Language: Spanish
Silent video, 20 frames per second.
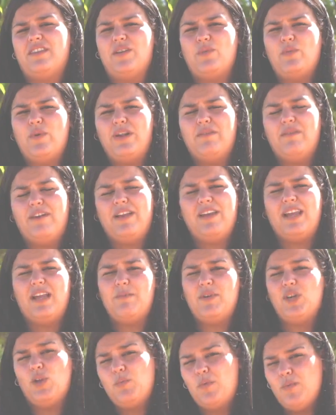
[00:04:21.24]
de Huelva es la
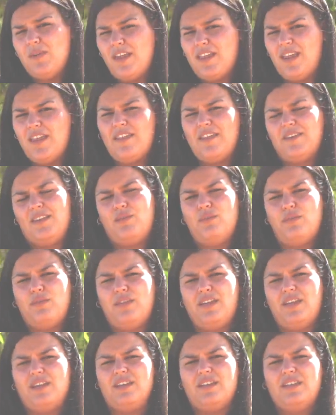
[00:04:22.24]
menos poblada de
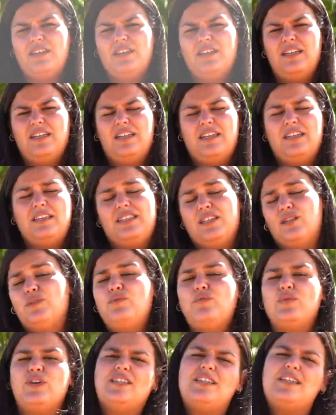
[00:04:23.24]
Andalucía. Tiene un
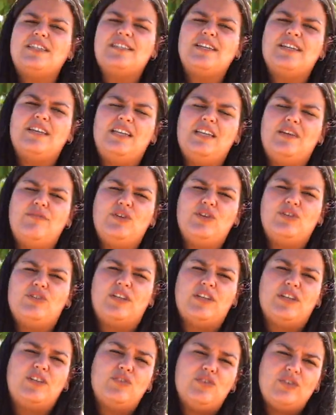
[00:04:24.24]
fuerte desequilibrio
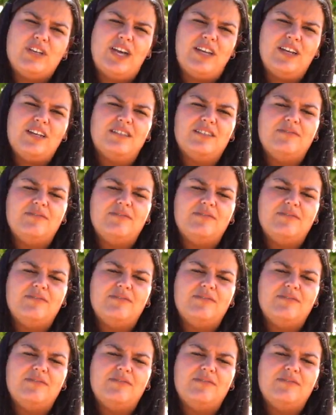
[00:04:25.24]
territorial